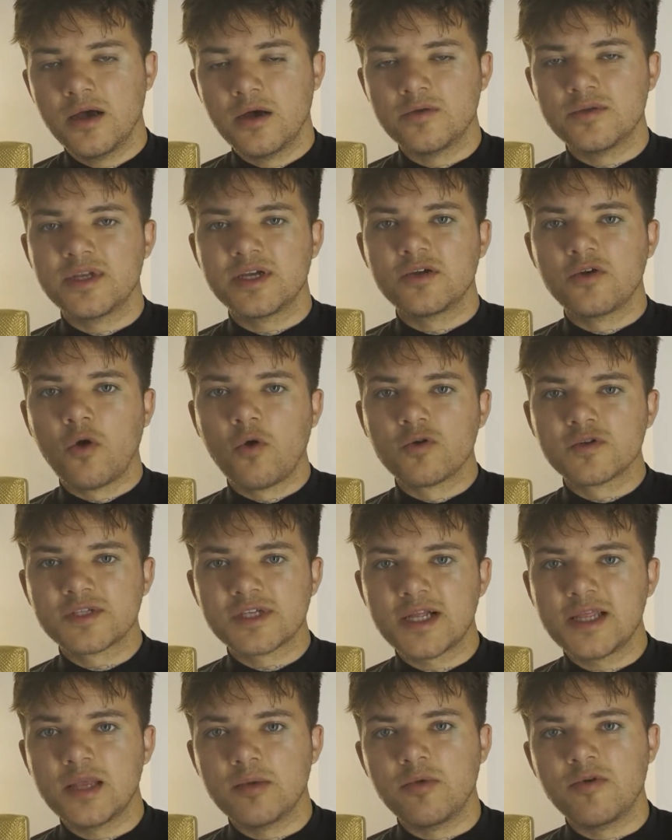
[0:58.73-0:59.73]
Und der
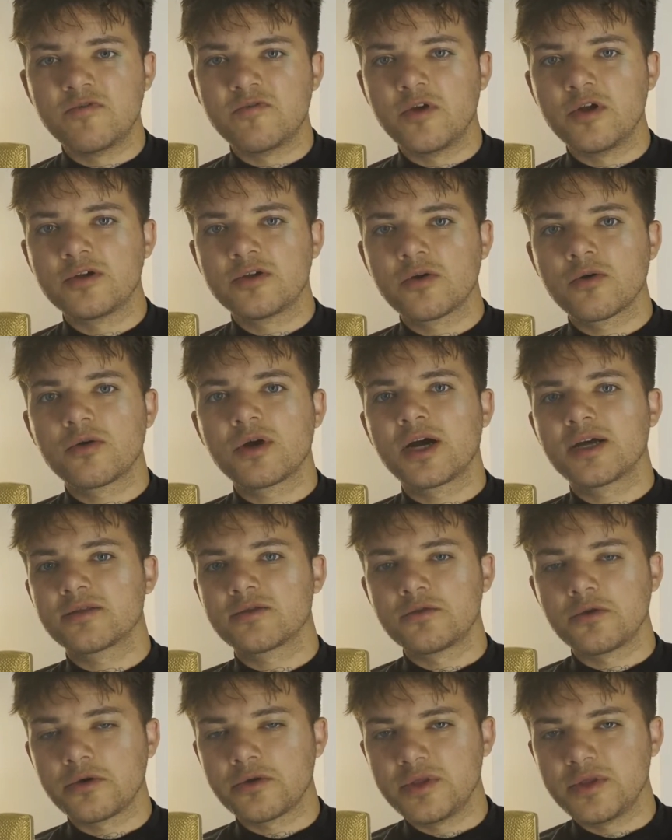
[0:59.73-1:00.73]
Großteil der Bevölkerung hat noch